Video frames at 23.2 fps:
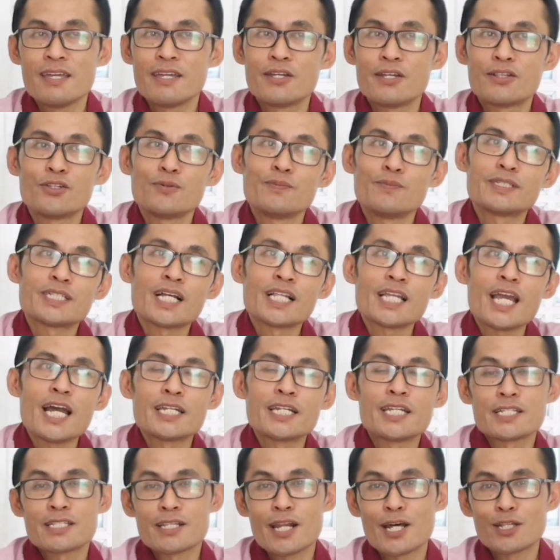Itu misalnya
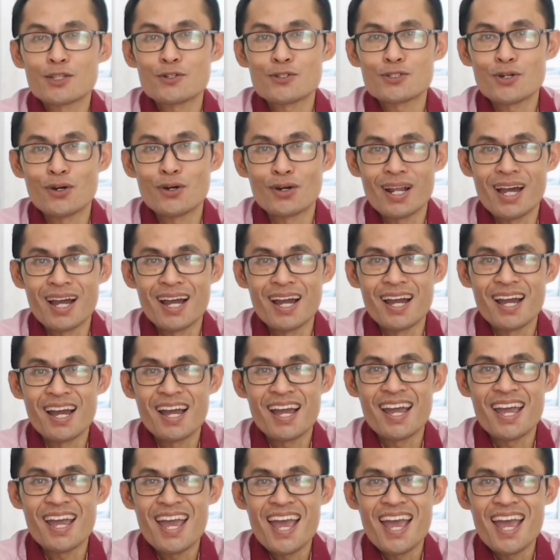ada 100 orang.